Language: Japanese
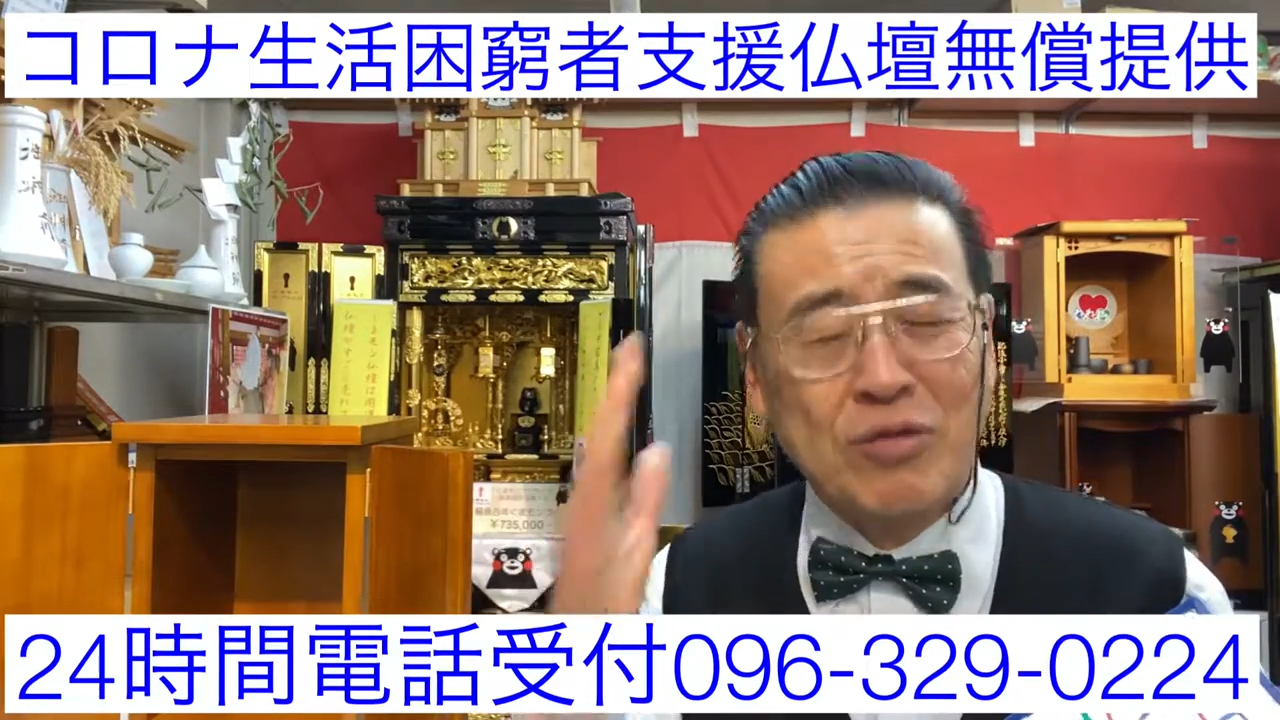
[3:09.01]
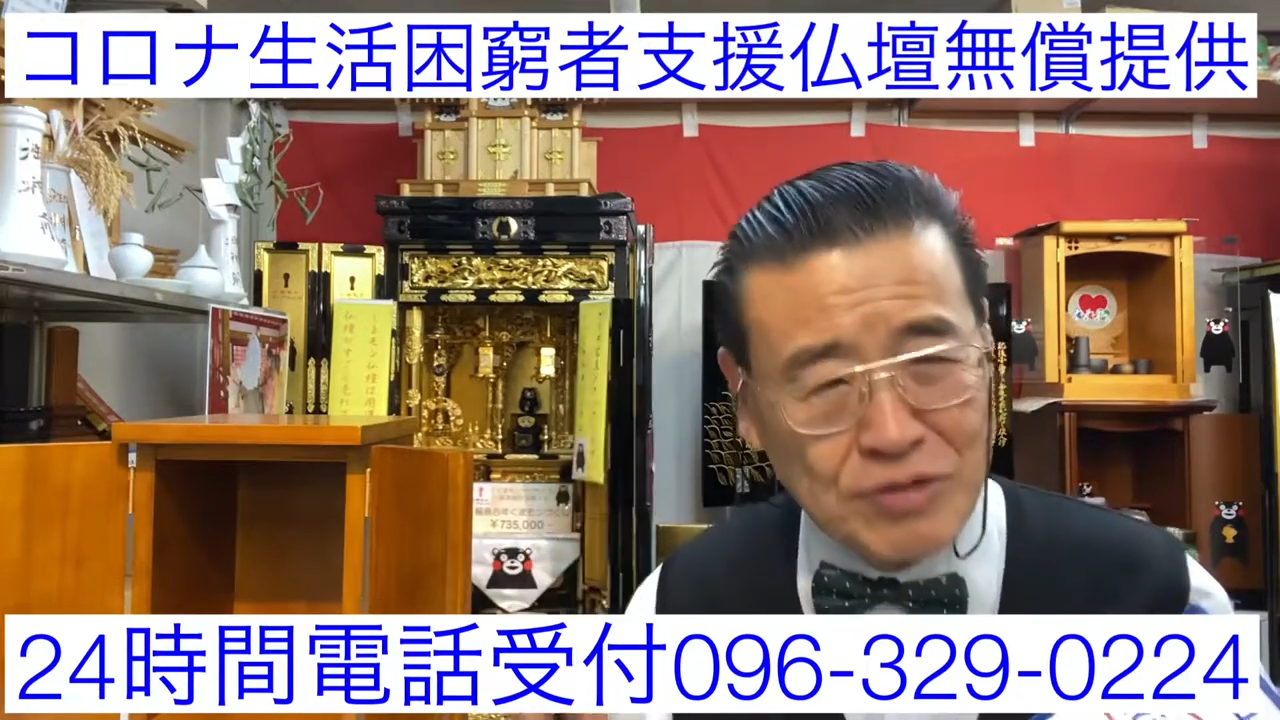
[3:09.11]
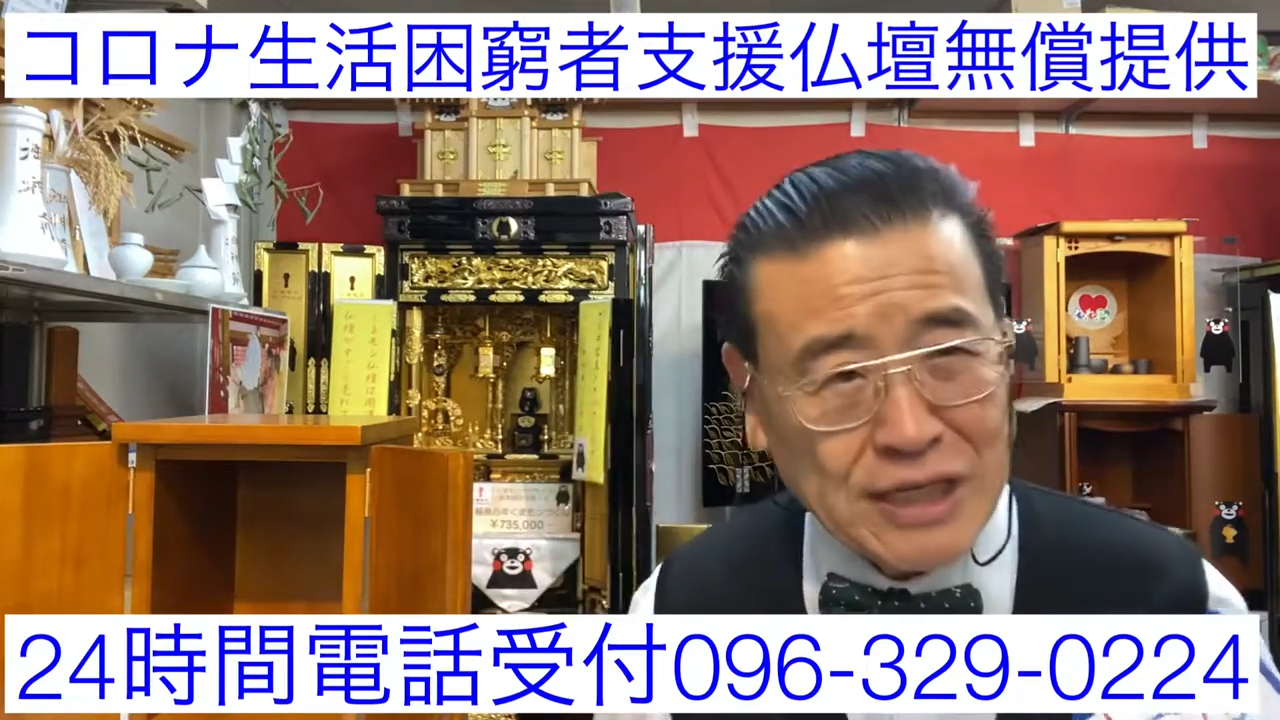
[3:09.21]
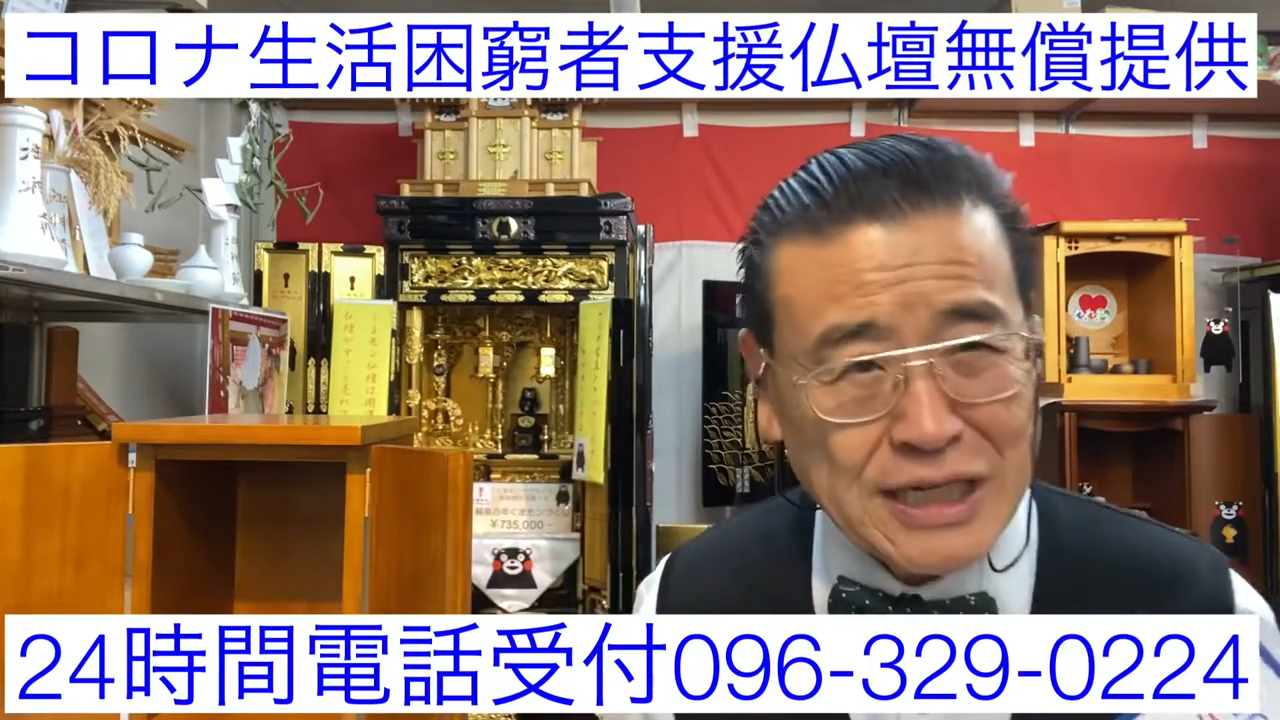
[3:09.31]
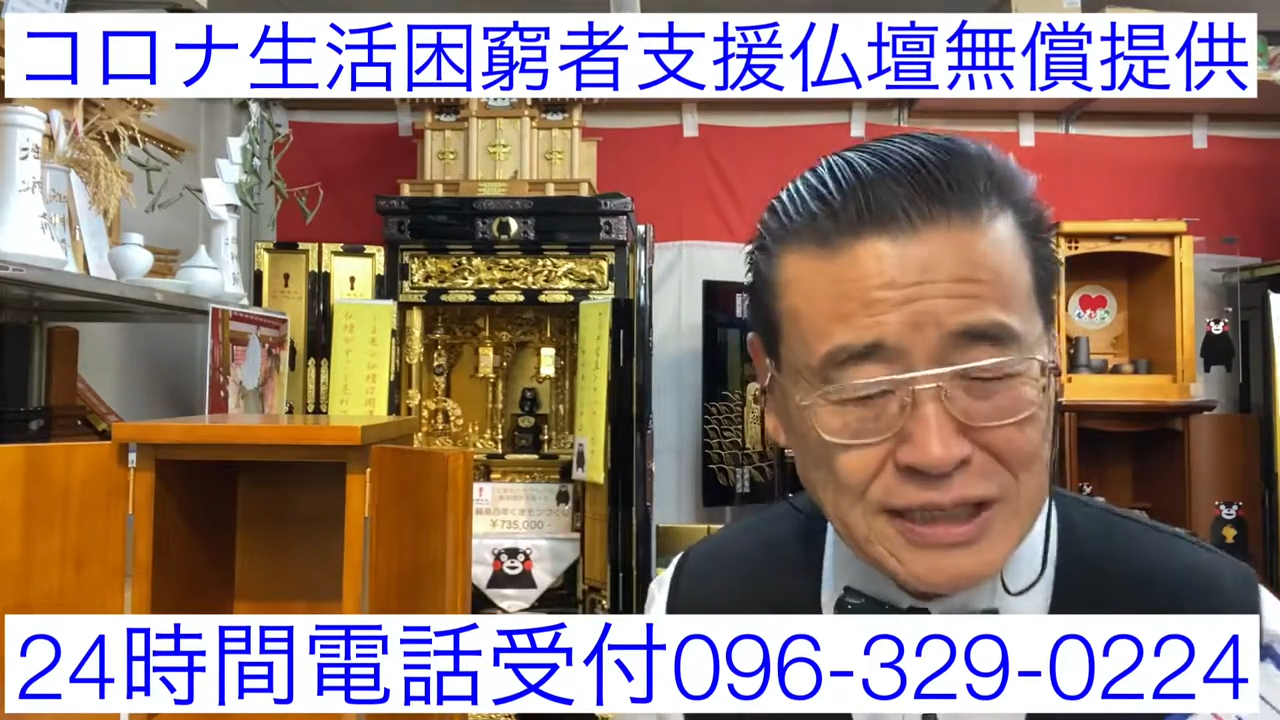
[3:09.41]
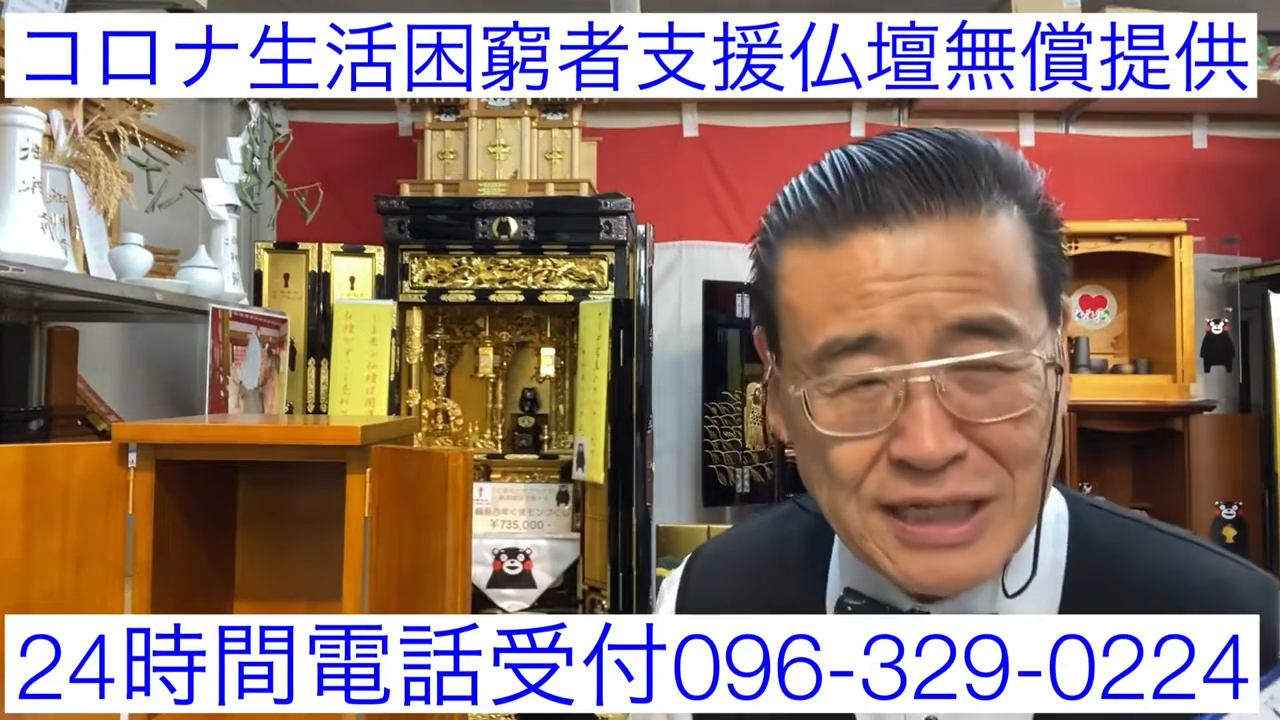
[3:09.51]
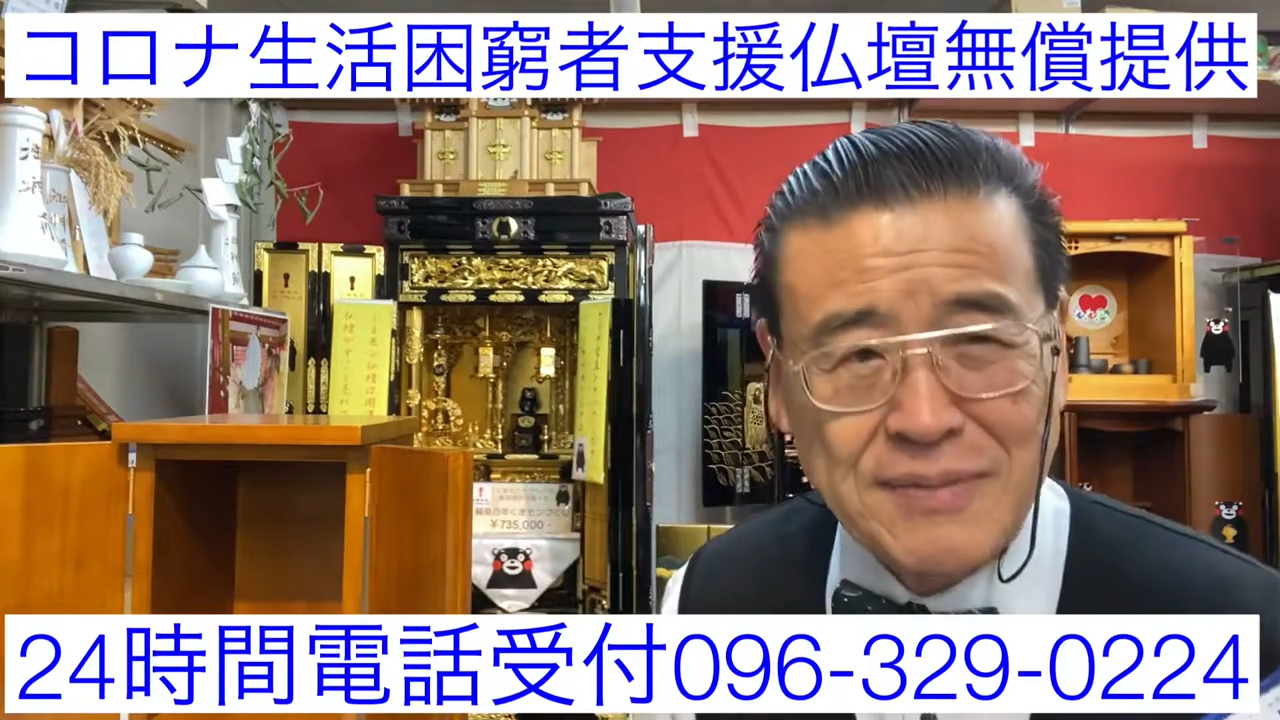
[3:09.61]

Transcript: 富でいらっしゃ